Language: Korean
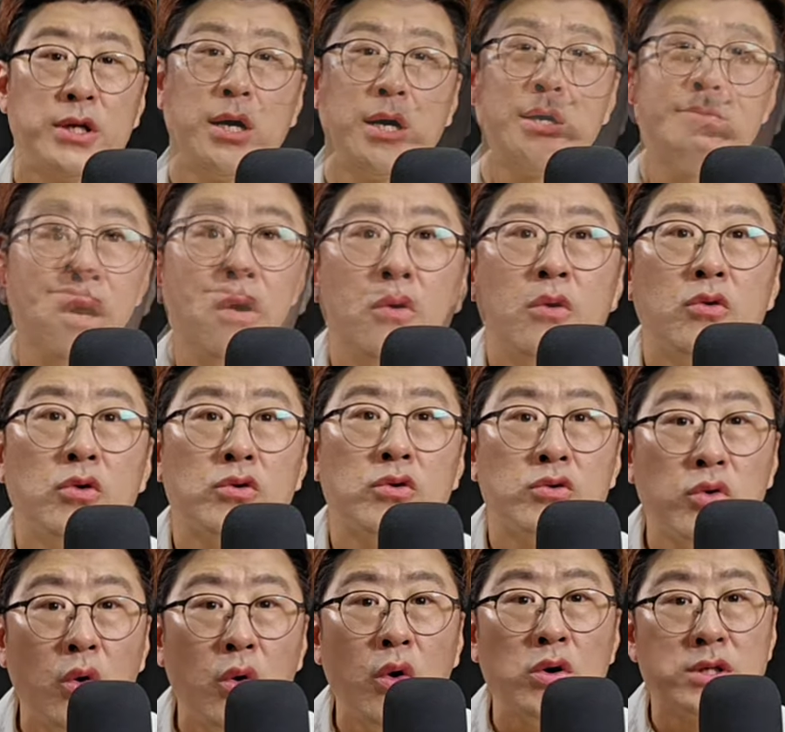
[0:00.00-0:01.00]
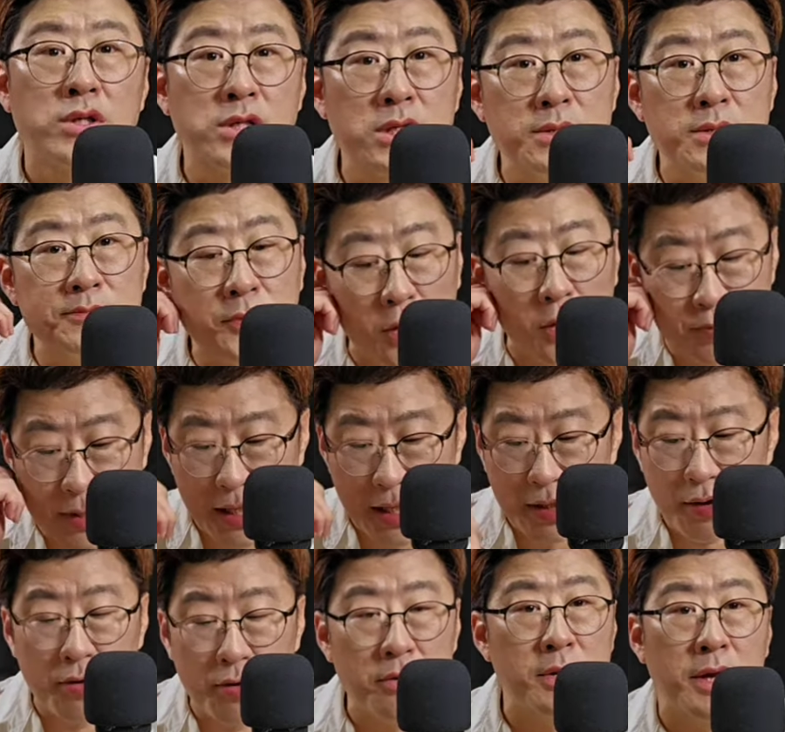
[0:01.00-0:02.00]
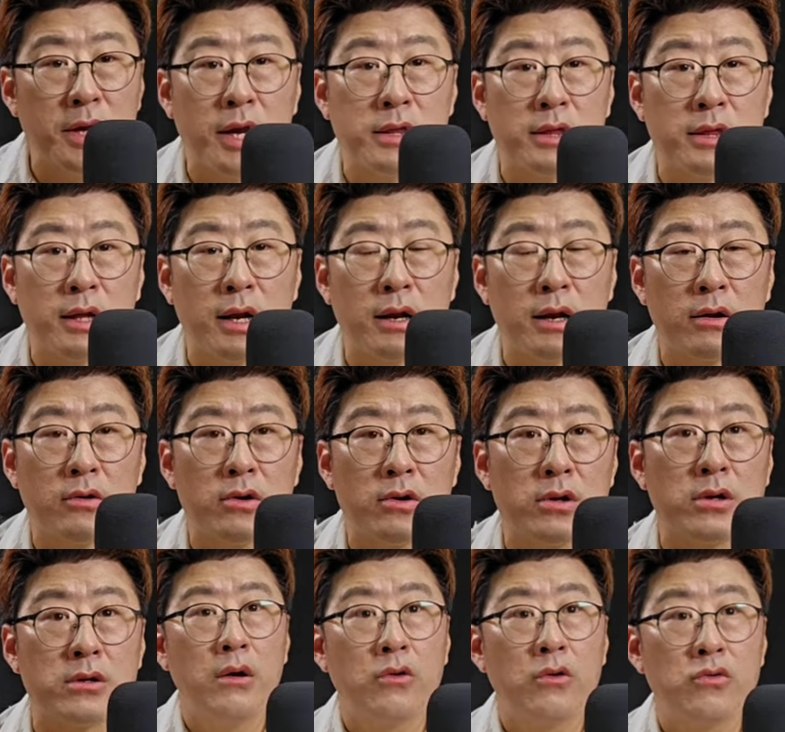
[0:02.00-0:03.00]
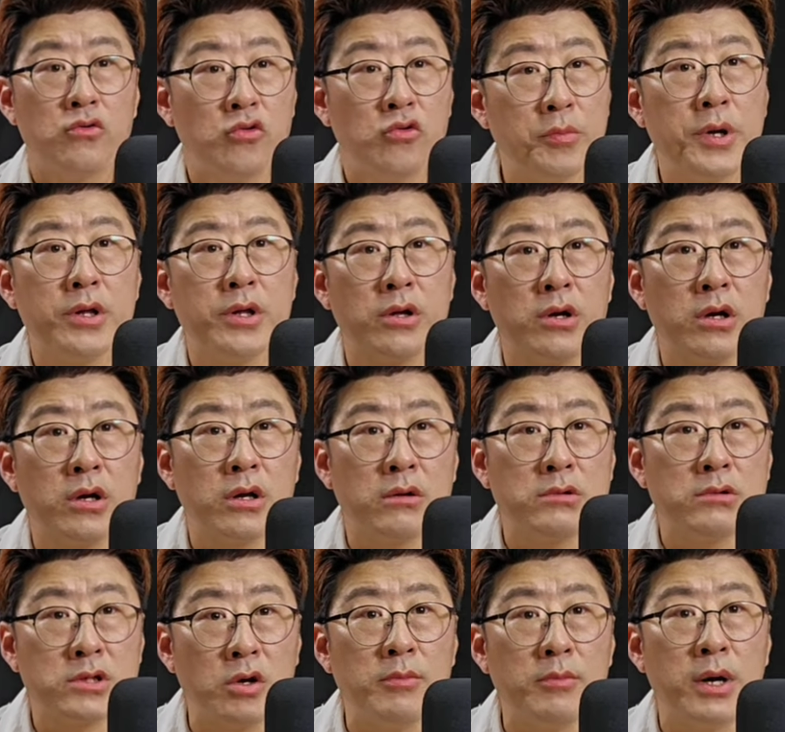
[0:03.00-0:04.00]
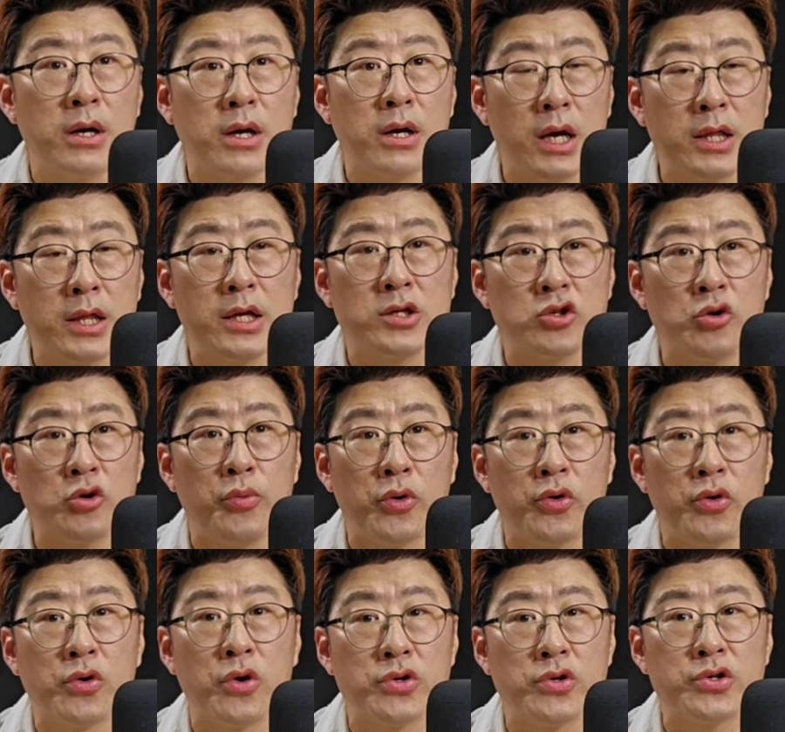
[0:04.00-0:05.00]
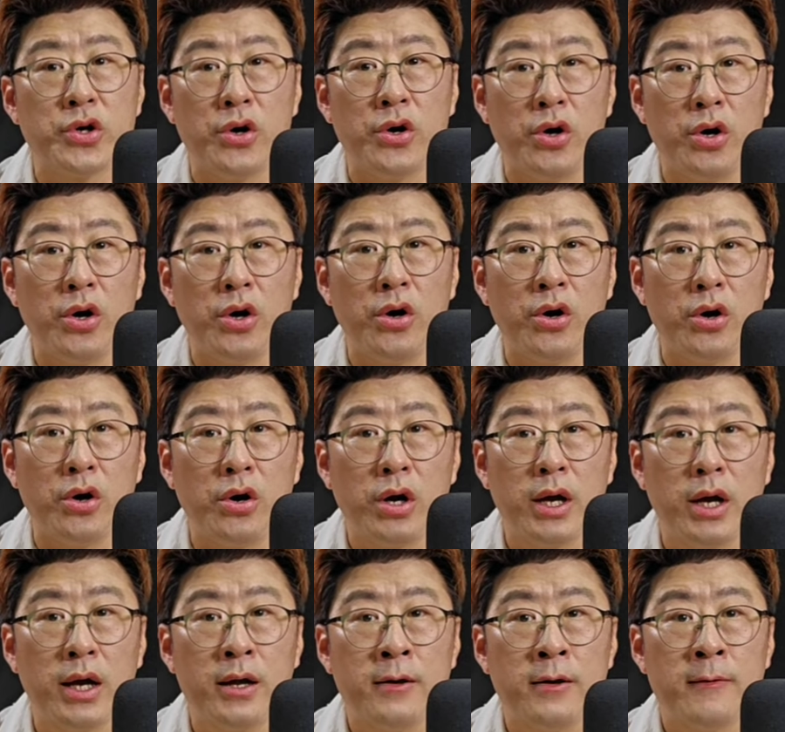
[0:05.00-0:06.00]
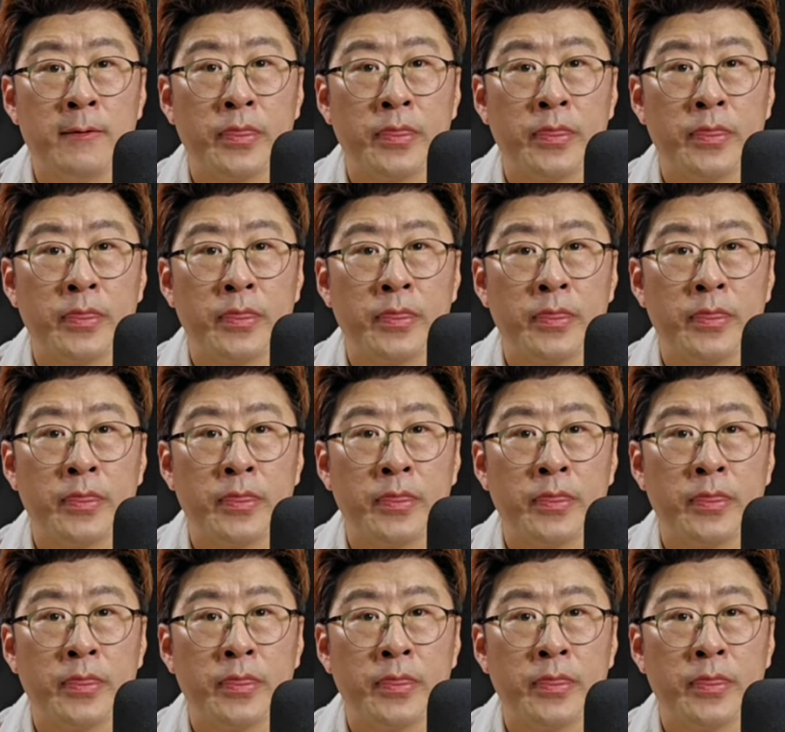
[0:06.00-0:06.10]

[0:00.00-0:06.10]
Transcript: 그래 놓고 또 지금 검찰 개혁을 얘기했다라는 거는 국민들을 정말 개돼지로 보는 거죠. 예?